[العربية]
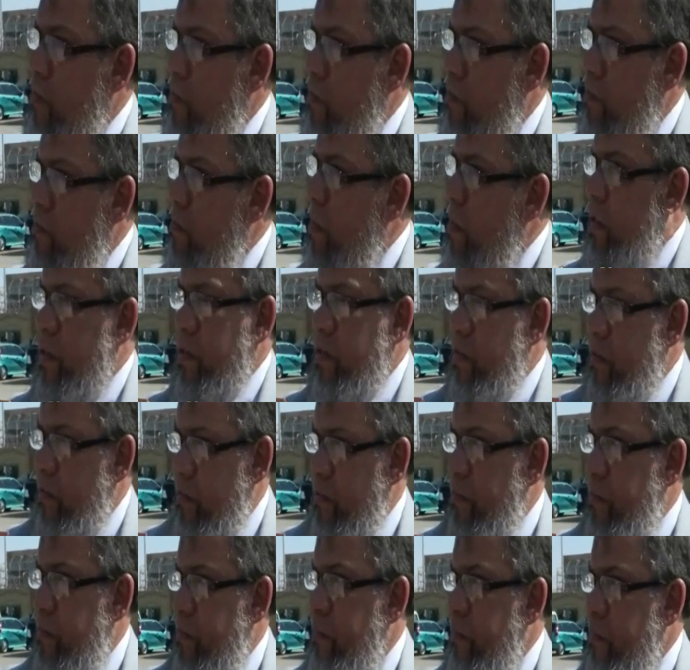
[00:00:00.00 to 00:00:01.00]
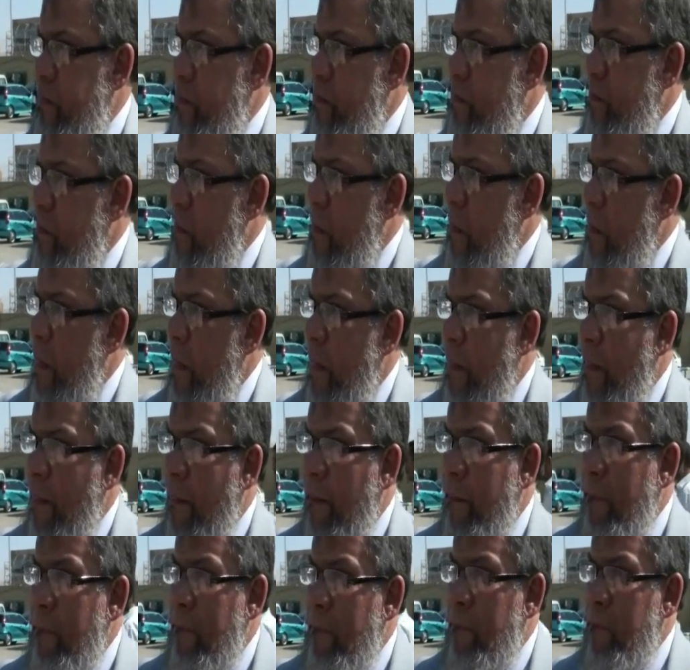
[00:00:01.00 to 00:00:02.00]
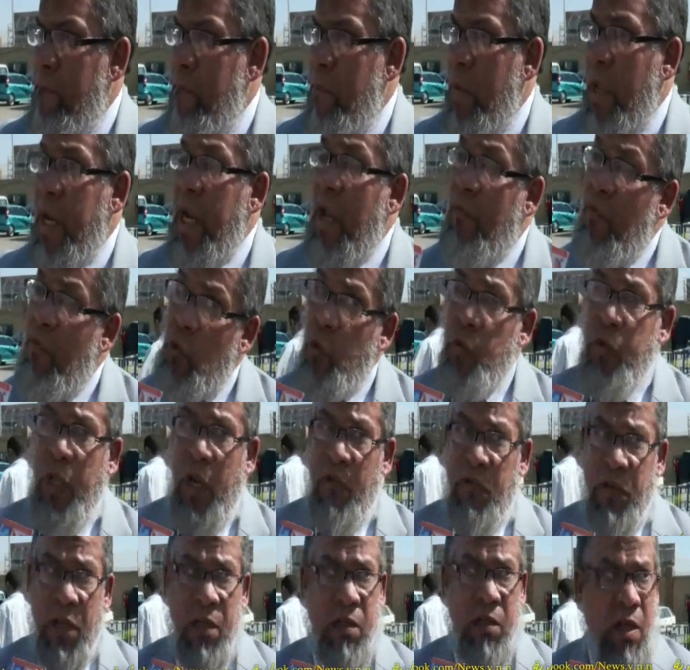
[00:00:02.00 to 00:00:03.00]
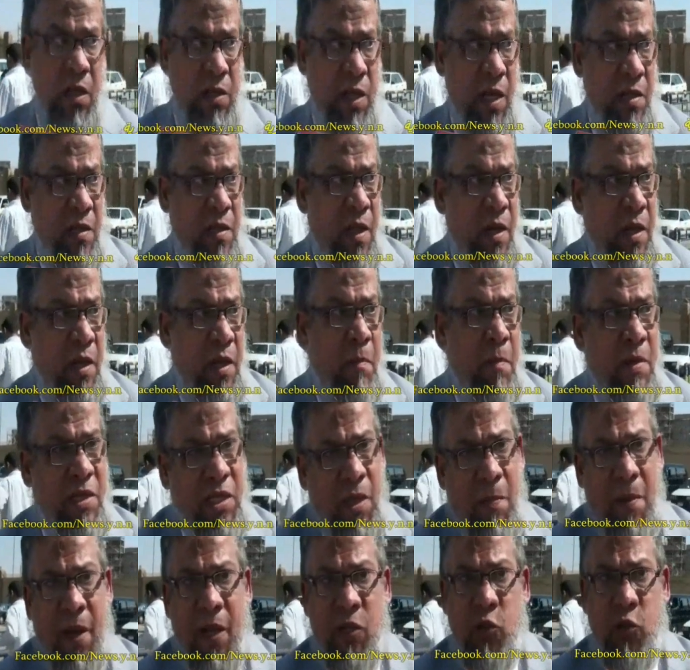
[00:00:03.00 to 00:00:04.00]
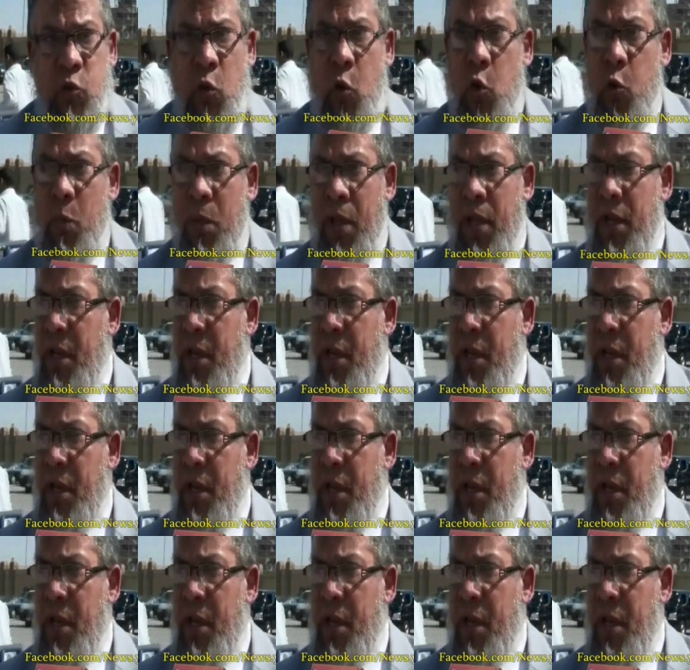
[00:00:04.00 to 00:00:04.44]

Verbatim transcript: آه. بس طب هو الشاهد الوحيد ولا في شهود اخر؟ لا في شهود تاني في تلاته تانيين بس ما جاش دورهم